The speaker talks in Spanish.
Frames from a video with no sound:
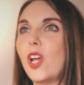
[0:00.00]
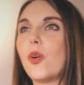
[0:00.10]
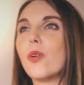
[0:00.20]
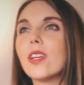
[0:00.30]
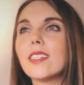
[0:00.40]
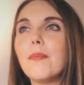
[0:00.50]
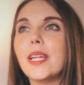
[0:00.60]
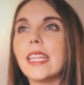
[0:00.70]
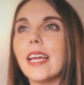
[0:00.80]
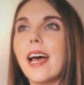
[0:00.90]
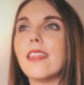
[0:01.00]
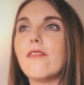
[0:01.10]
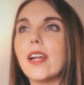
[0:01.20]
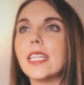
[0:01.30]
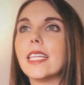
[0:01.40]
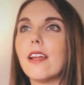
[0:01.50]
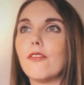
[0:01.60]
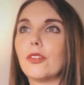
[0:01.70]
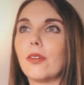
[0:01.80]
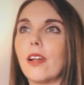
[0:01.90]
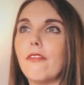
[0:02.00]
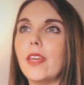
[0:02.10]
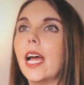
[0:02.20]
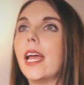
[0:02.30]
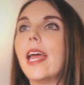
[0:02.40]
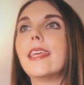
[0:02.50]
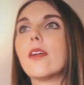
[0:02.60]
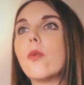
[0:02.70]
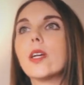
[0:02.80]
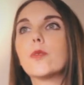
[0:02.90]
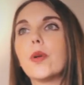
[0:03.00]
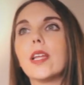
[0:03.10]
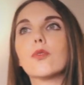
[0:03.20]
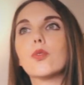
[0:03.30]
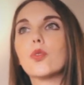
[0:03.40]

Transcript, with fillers: Curiosamente, a diferencia de la fotografía, ella no exponía sus